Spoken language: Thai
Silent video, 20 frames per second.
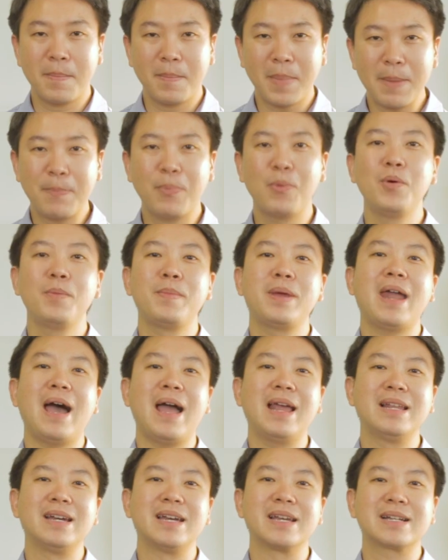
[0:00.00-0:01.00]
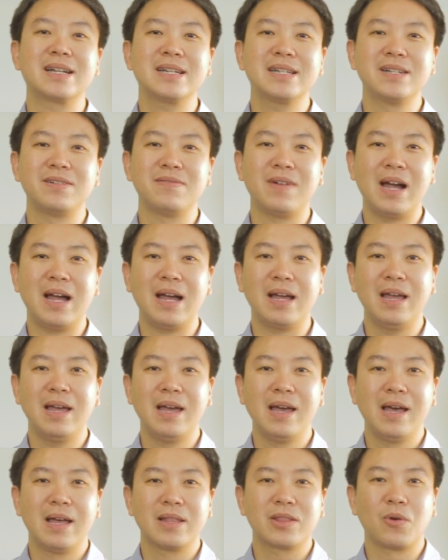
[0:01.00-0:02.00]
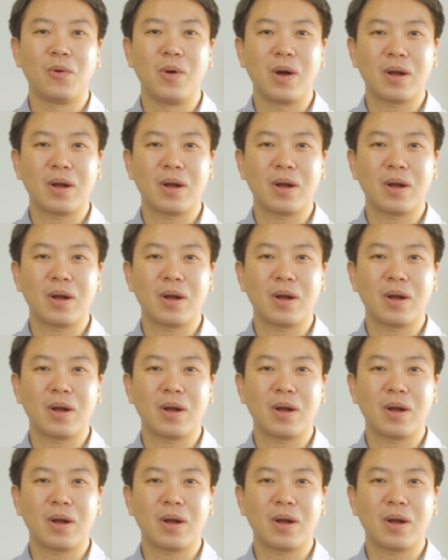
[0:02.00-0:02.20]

ไม่พูดไม่ได้เลยก็คือว่าตั